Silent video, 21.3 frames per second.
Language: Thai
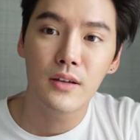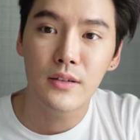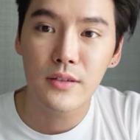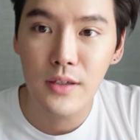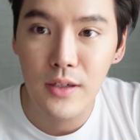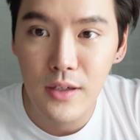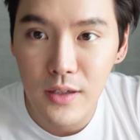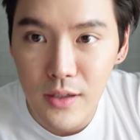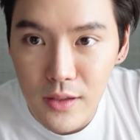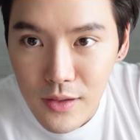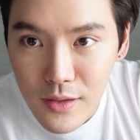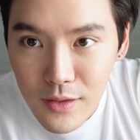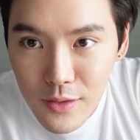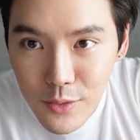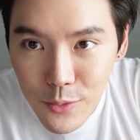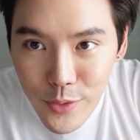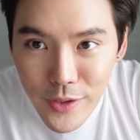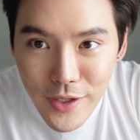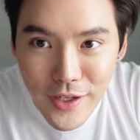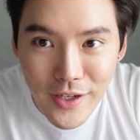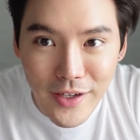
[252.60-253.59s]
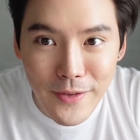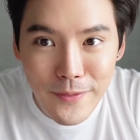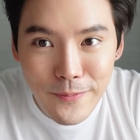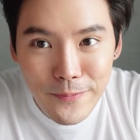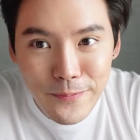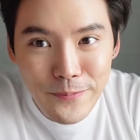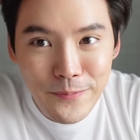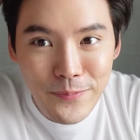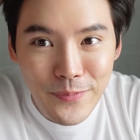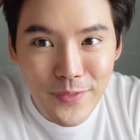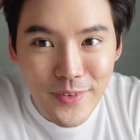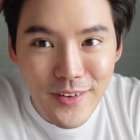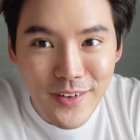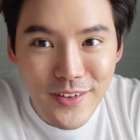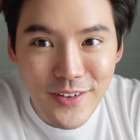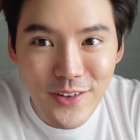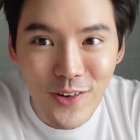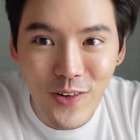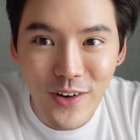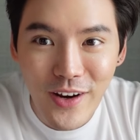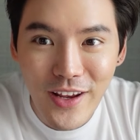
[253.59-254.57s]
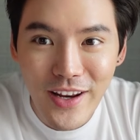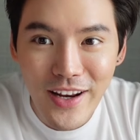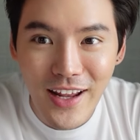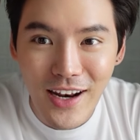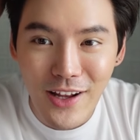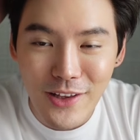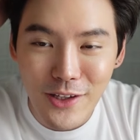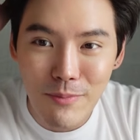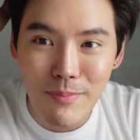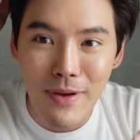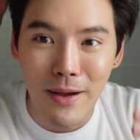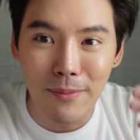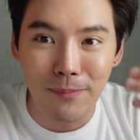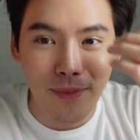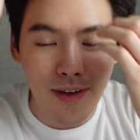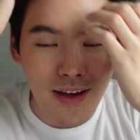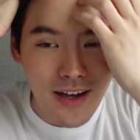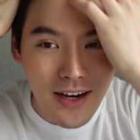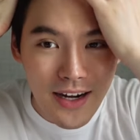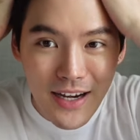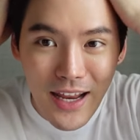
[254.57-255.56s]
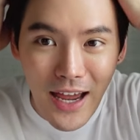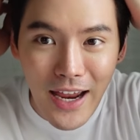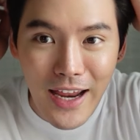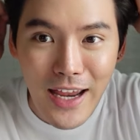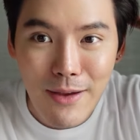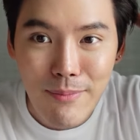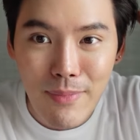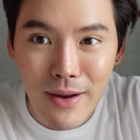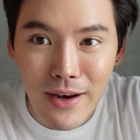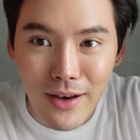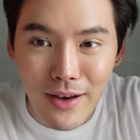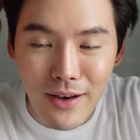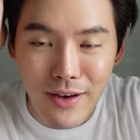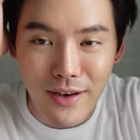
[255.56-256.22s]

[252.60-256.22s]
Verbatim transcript: ซึ่งวยดินทรงนี้เนี่ยเราต้องแบบไดให้มัน